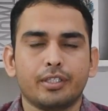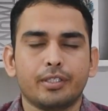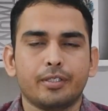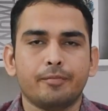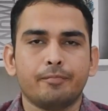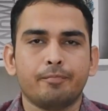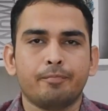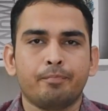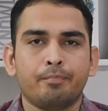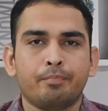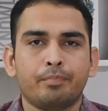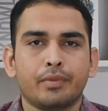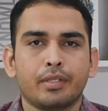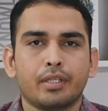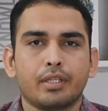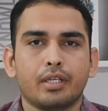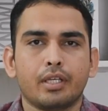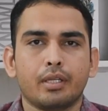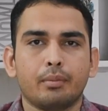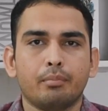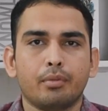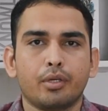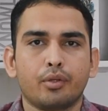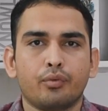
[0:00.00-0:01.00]
हैं
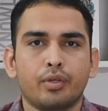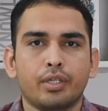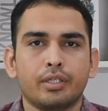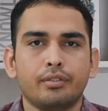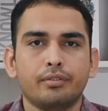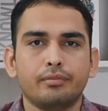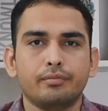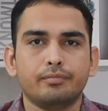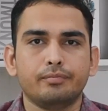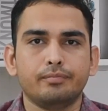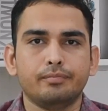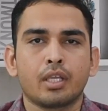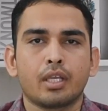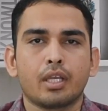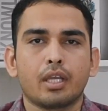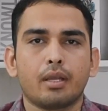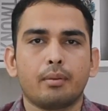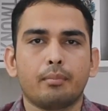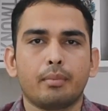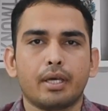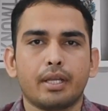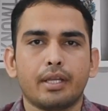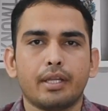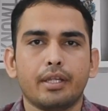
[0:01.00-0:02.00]
नंबर वन
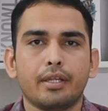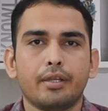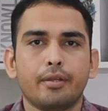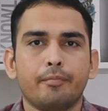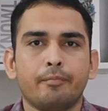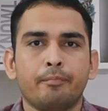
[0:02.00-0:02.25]
हमारे